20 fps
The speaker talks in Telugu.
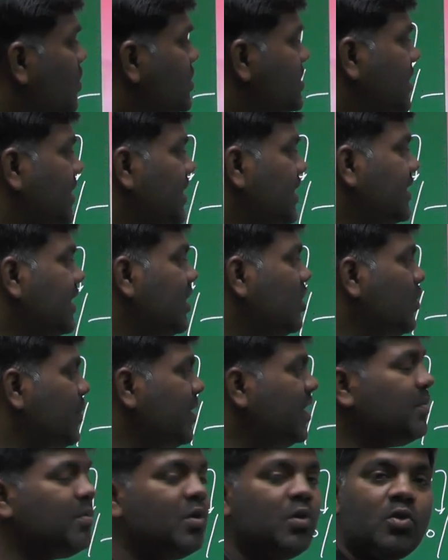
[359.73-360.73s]
కోర్స్ అండి తెలుగు
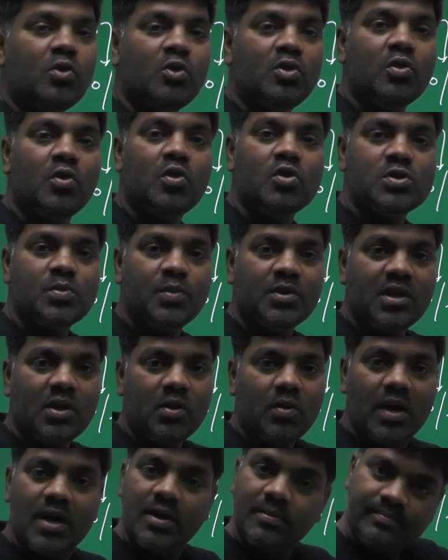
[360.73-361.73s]
మీడియంలో ఉంటుంది కోర్స్ మొత్తం
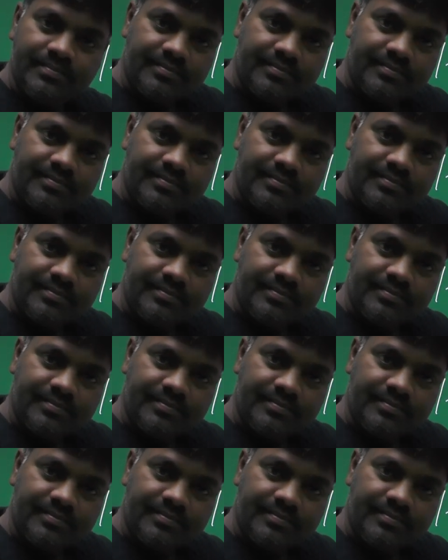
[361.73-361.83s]
కూడా